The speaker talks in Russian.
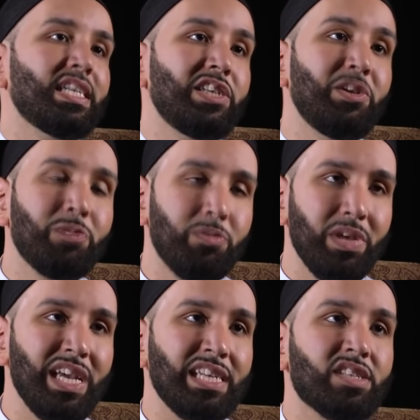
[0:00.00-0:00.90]
кто
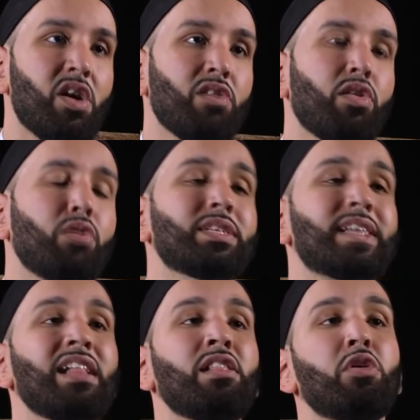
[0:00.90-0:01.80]
обучился Корану и
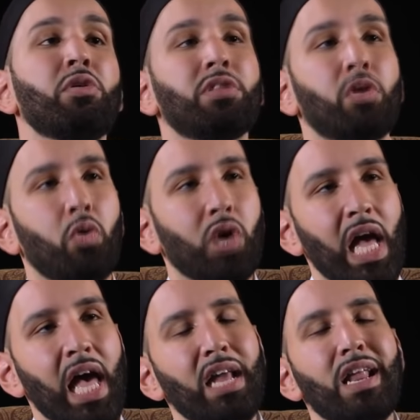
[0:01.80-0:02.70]
затем обучает
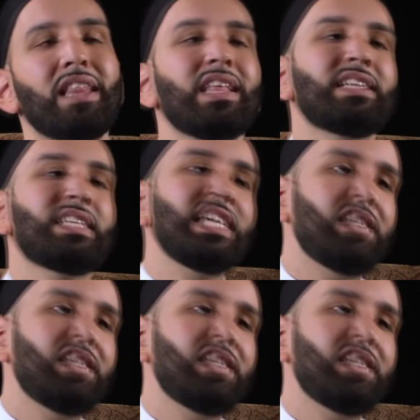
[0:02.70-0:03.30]
ему других».